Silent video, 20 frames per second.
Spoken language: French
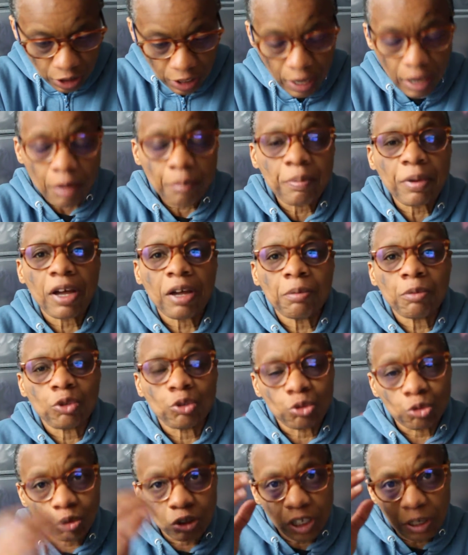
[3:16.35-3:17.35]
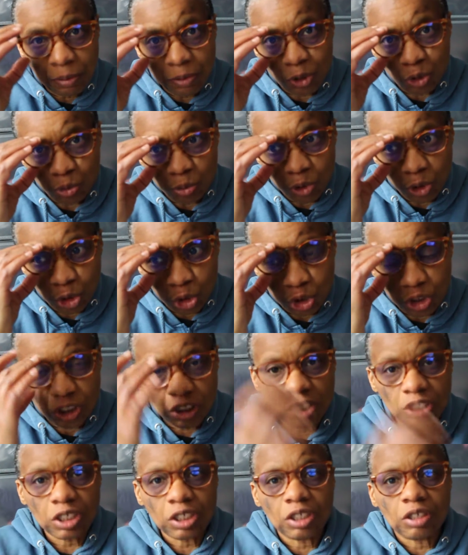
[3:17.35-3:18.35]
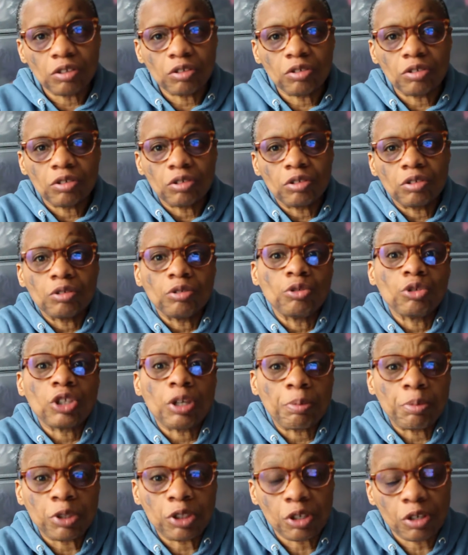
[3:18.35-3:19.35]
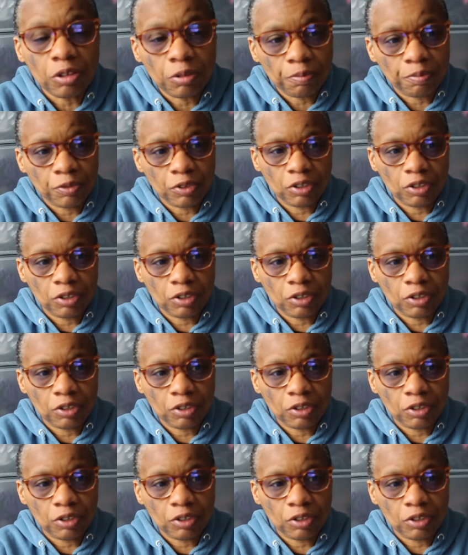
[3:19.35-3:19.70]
apparemment, donc la Maison Blanche et euh, le Capitole,